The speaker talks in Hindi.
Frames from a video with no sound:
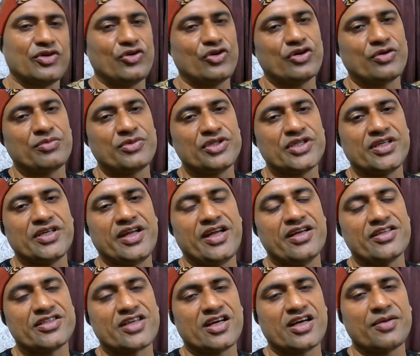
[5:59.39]
और मुझे
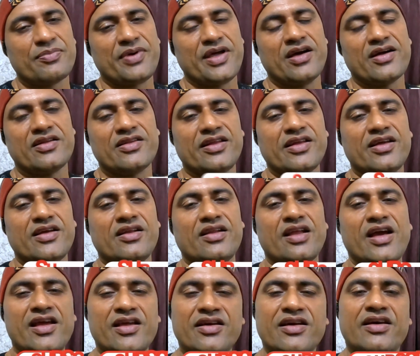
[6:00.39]
ढेर सारा प्यार दें
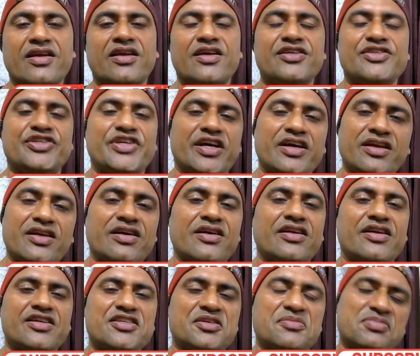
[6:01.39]
लाइक करें शेयर
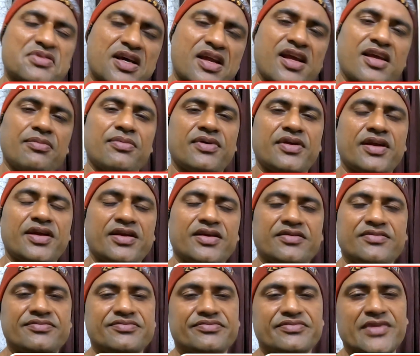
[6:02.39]
करें सब्सक्राइब करें
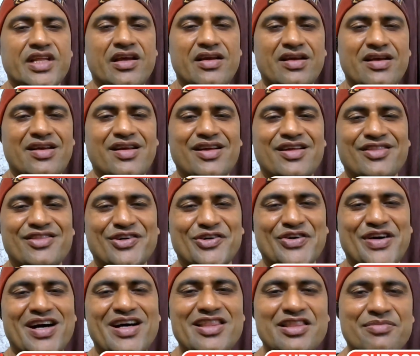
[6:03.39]
तो
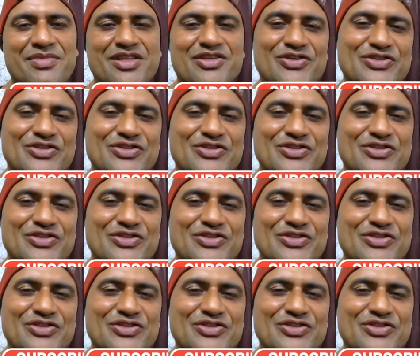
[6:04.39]
अंत में